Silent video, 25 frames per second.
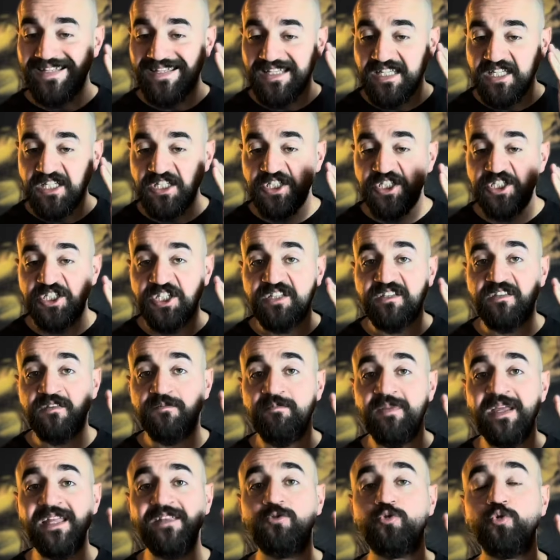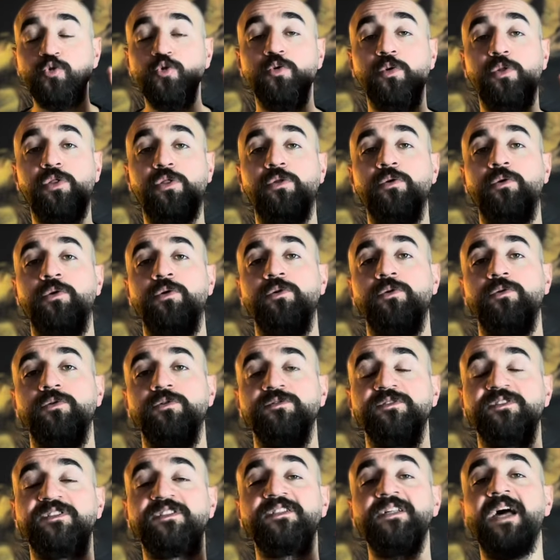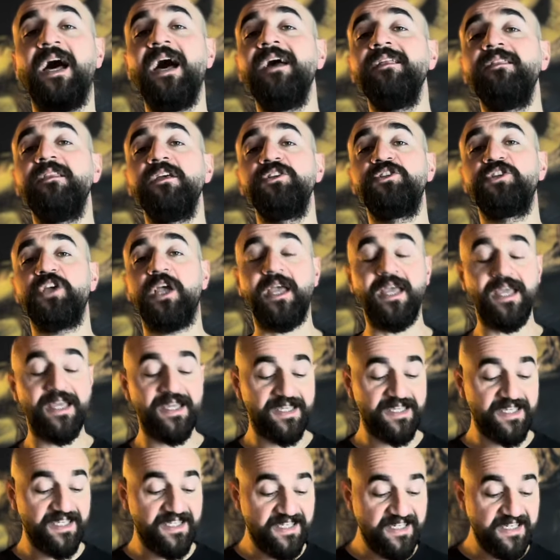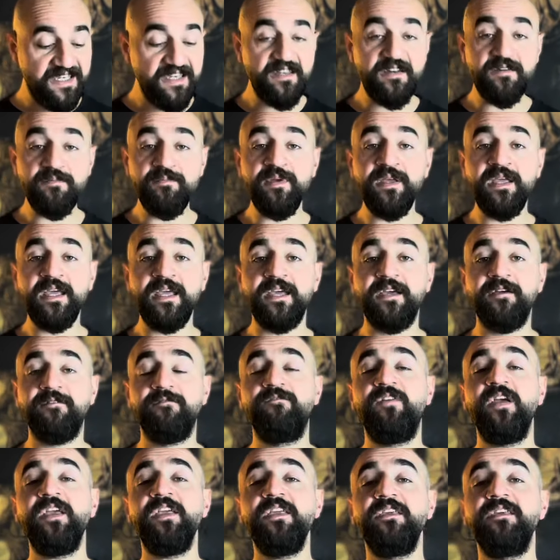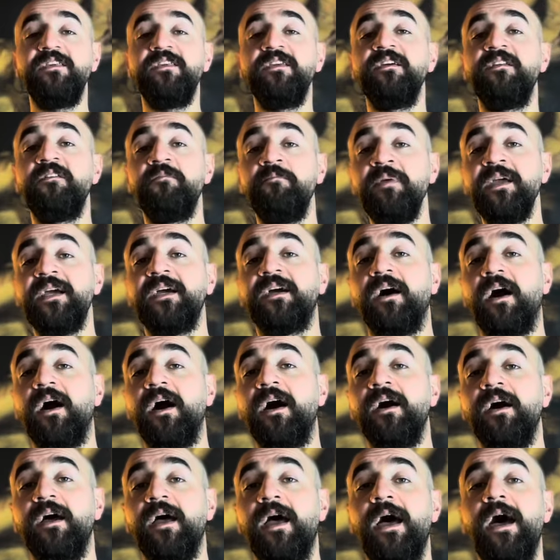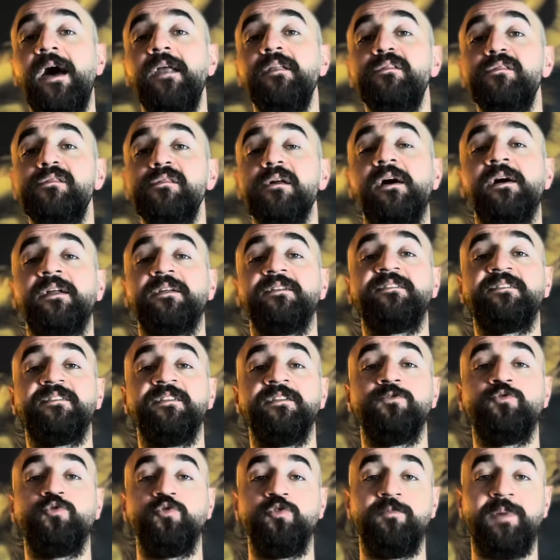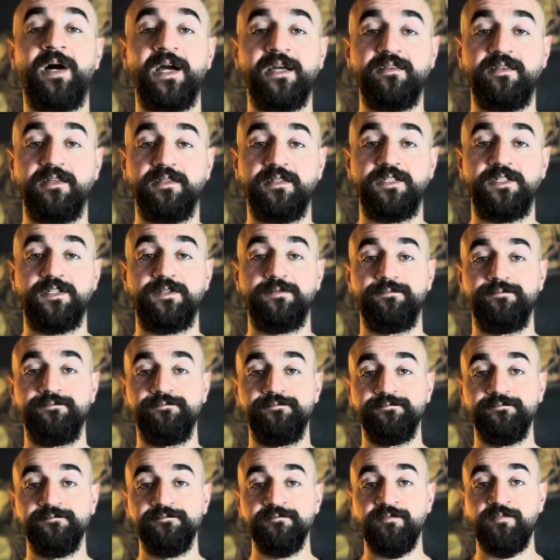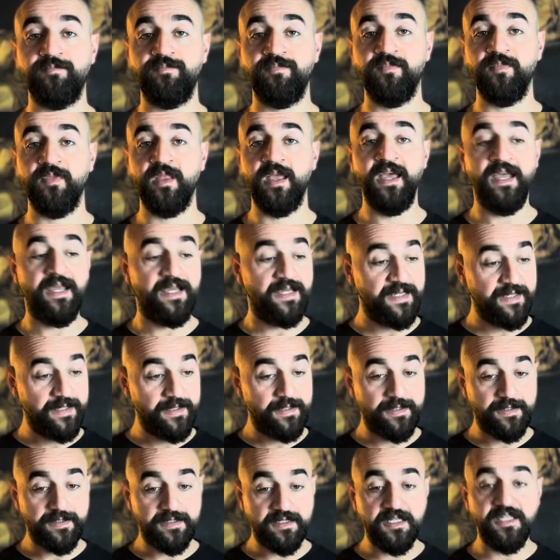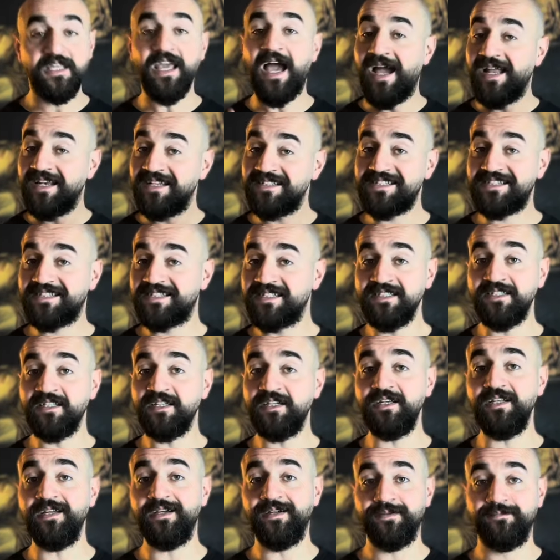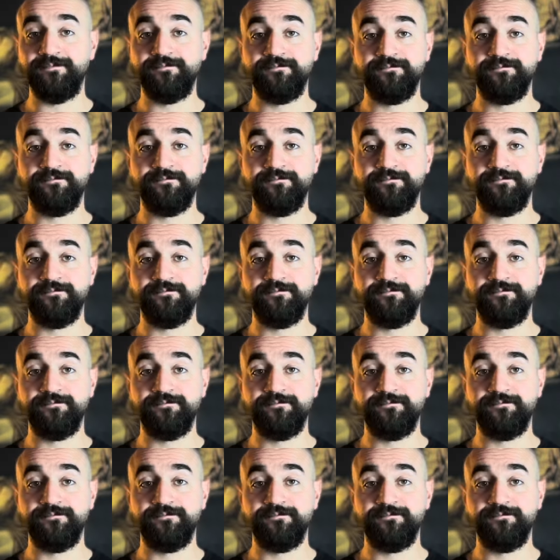işitme duyusu sadece 20 ve 20K Hz arasını duymaktadır. Yani sınırlı.